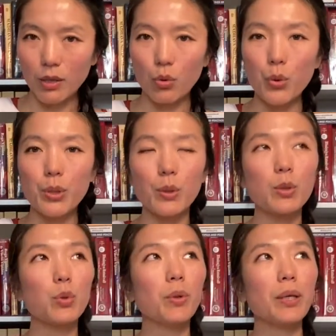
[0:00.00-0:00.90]
与其
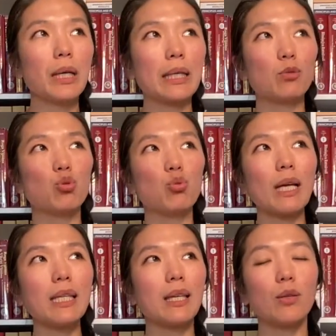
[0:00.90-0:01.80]
去很
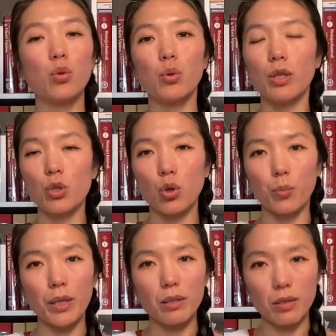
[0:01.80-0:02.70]
钻研于你手
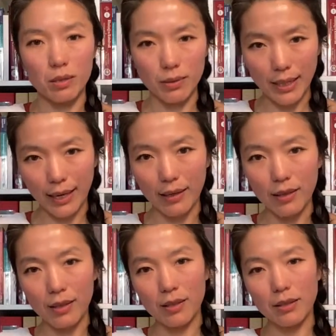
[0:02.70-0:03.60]
边的食材，
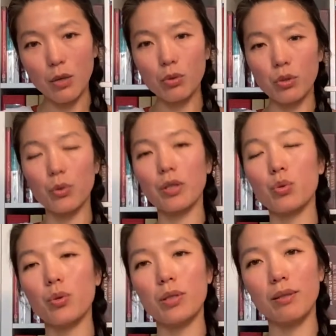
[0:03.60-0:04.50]
像我就有一个
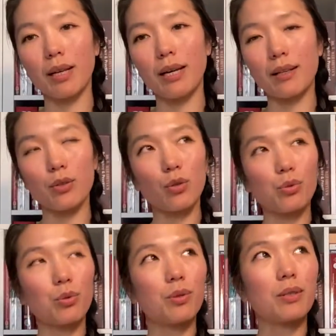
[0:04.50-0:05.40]
学生，他很有
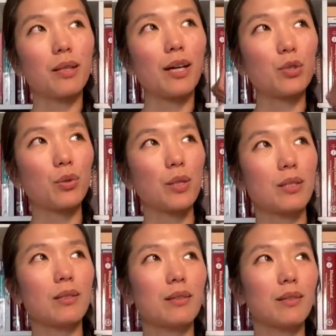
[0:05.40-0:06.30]
趣的是，他就一
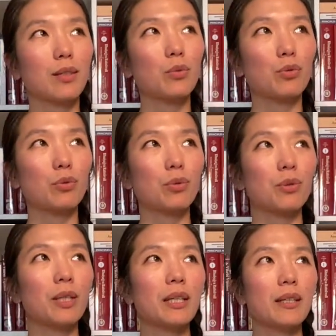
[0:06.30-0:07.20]
直跟我
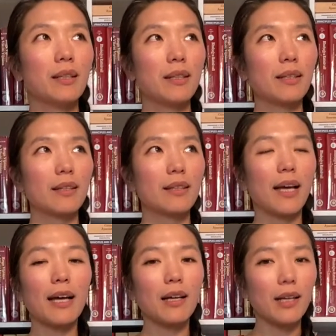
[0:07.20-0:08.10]
说，
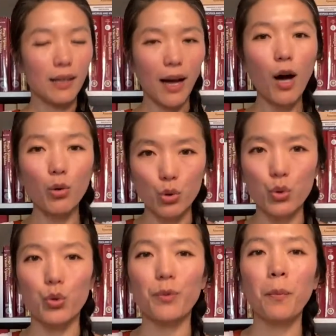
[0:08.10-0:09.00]
他很好
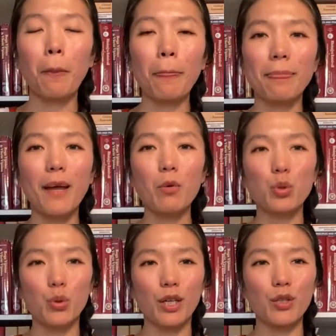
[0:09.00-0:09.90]
学。那我
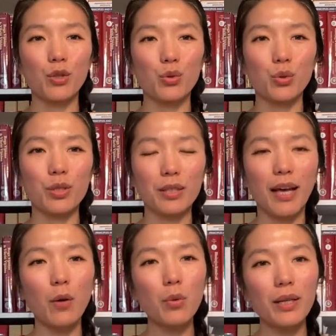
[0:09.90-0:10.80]
觉得很有趣的是，
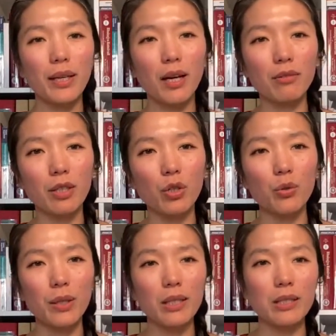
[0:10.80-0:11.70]
他为了要能
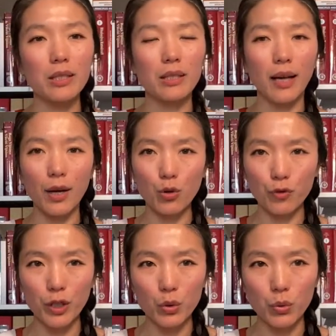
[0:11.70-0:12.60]
够验证阿育
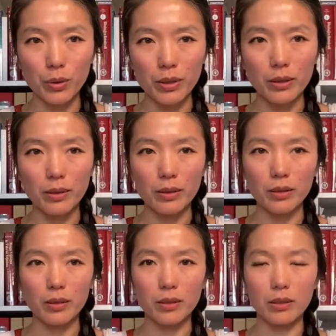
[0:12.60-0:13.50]
吠陀的
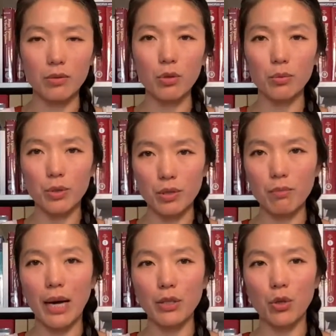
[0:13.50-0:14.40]
呃用芝
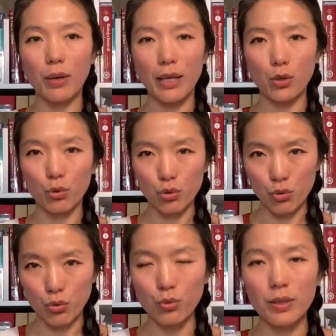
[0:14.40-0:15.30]
麻油来油
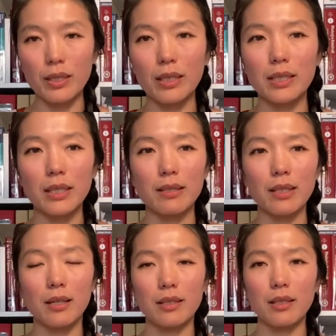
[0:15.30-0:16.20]
树的这个现
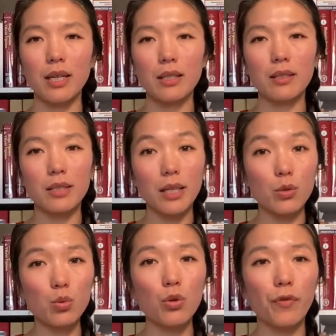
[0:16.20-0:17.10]
象的这个
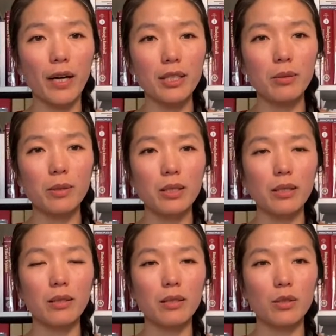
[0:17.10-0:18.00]
做法是不是
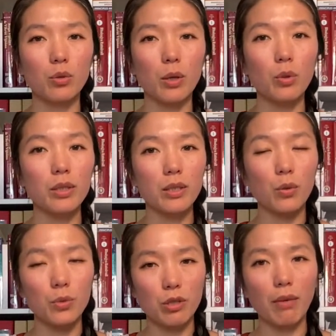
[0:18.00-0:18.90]
真的是对，或是
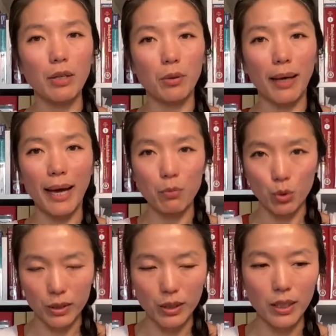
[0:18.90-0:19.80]
用芝麻油来按
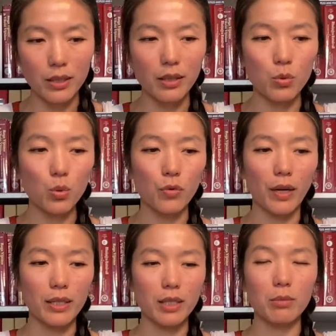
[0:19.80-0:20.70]
摩身体这个做
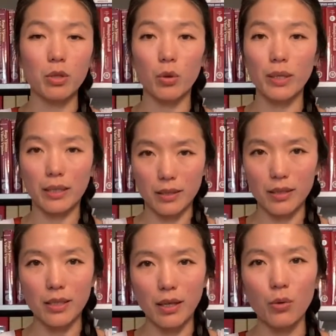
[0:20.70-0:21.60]
法是不是有养
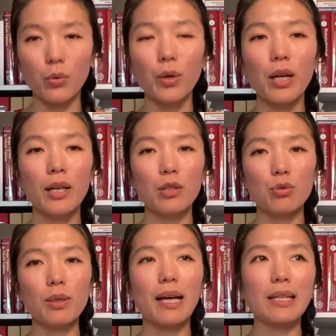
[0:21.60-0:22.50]
生效果，
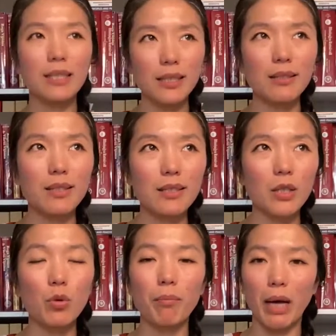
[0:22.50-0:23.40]
所以他甚至
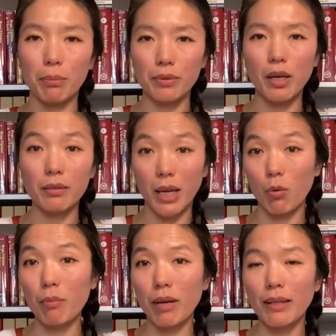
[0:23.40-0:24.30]
因为买不到台
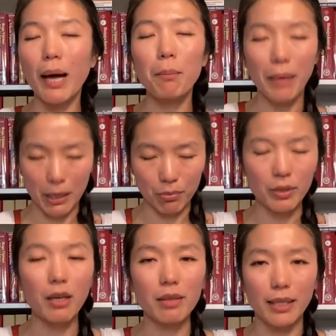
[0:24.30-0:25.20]
湾买他买不
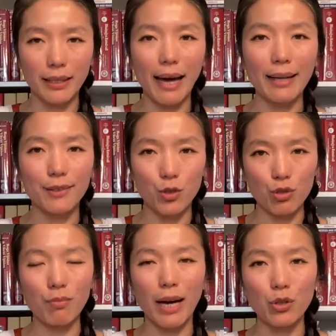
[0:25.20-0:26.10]
到冷压的
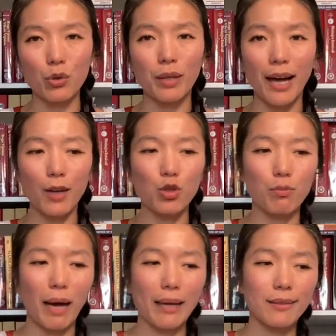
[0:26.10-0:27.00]
芝麻油，他还去
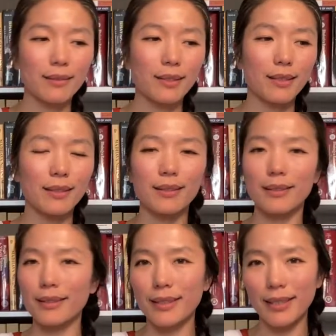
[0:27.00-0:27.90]
买了那
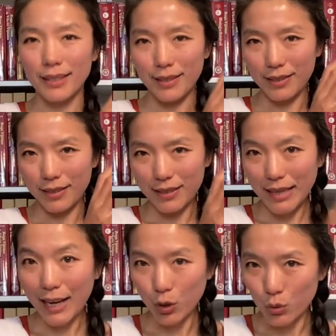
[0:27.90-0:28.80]
个。
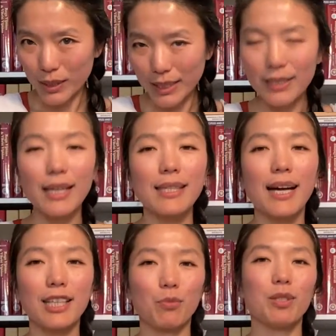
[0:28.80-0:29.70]
榨油机在
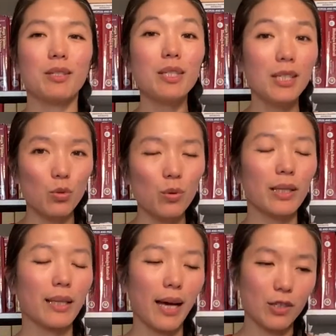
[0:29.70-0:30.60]
家里面自己做
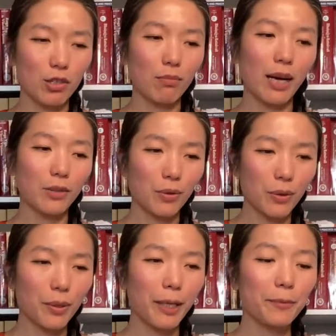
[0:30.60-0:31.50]
冷压芝麻
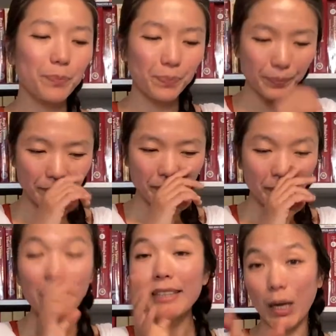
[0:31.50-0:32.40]
油，OK，
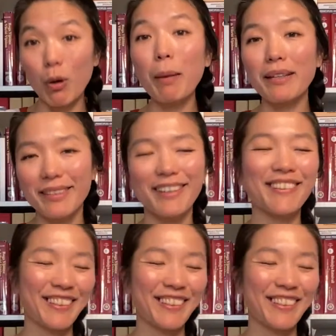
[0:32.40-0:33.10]
台湾买得到，